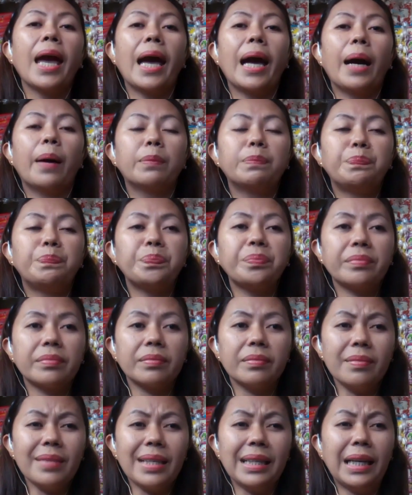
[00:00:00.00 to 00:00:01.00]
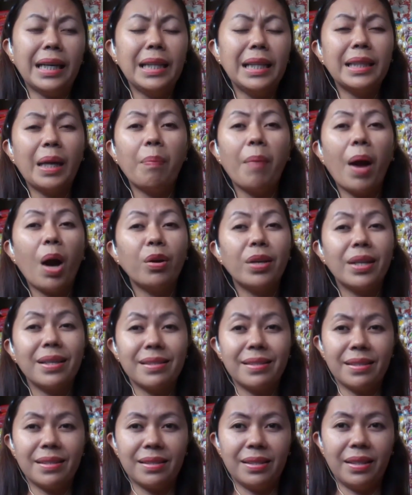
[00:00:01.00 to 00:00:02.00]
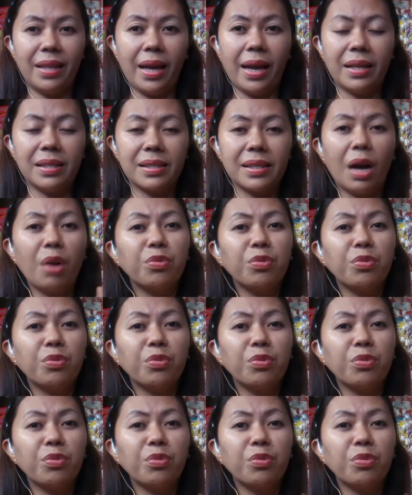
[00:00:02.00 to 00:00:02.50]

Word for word: Um, naghintay pa ako ng 60 days.